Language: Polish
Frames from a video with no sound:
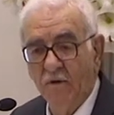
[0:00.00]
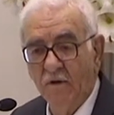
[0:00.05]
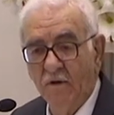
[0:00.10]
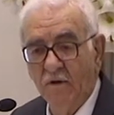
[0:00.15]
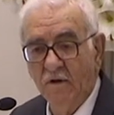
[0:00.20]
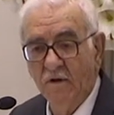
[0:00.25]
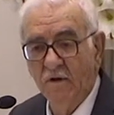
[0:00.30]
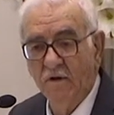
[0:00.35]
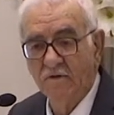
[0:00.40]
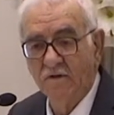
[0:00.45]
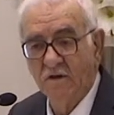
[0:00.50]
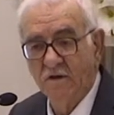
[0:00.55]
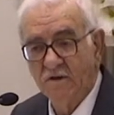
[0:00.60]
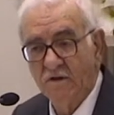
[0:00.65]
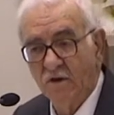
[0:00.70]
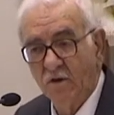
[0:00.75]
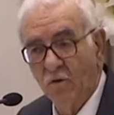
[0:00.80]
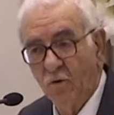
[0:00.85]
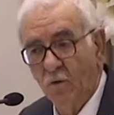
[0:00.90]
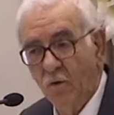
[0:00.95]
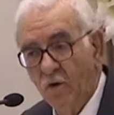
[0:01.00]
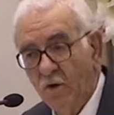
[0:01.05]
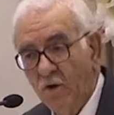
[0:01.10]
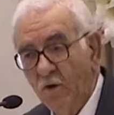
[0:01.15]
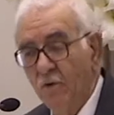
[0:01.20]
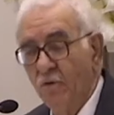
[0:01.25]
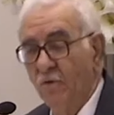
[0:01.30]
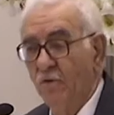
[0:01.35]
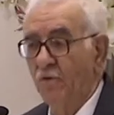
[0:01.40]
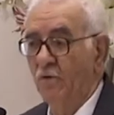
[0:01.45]
serca i nic
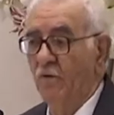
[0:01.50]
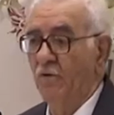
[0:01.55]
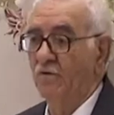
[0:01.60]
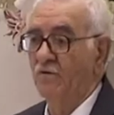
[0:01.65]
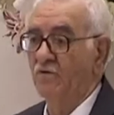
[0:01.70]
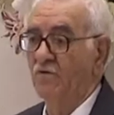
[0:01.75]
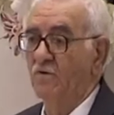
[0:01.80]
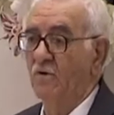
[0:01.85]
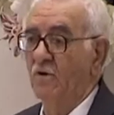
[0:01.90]
więcej.